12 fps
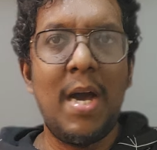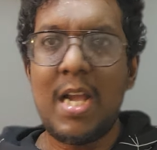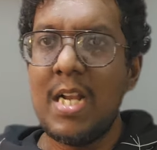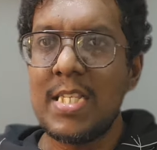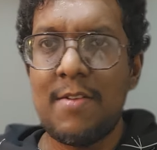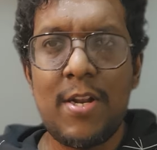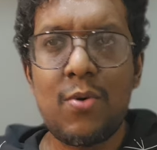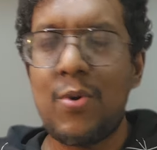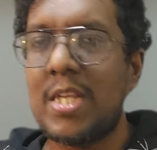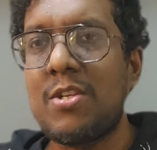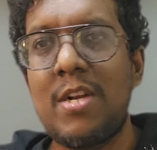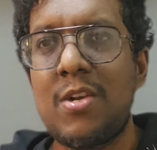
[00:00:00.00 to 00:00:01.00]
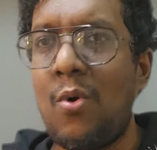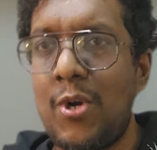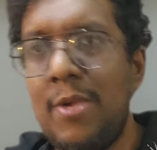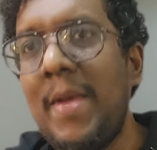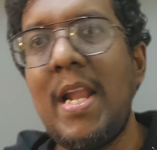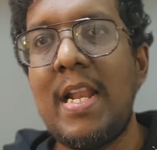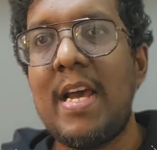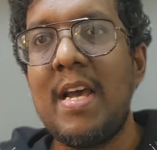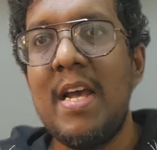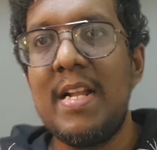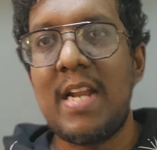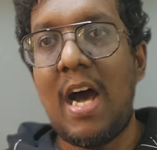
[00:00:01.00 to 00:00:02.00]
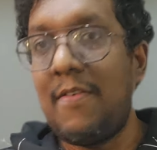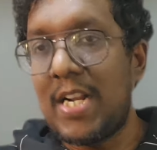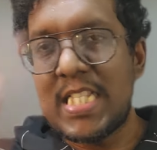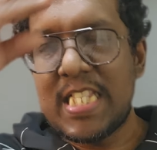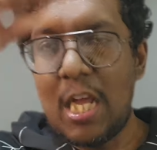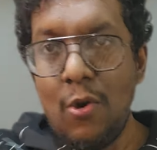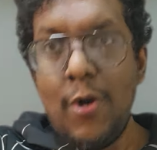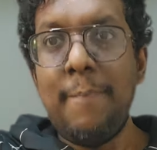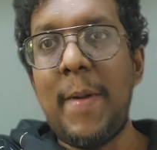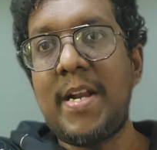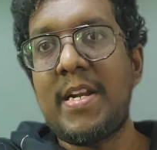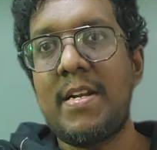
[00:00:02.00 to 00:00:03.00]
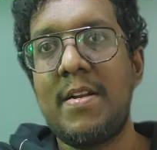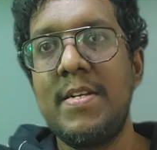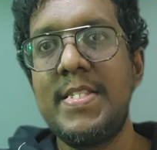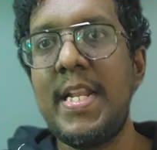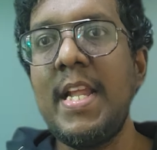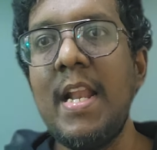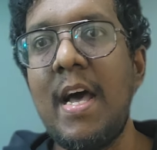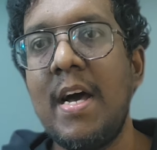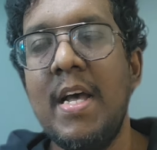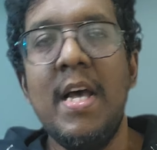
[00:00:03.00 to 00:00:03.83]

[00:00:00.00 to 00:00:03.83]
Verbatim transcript: மக்கள் செல்வனை குறை சொல்றதுக்கு ஒண்ணுமே இல்லை நான் அவரை சல்யூட் பண்றேன் சரிங்களா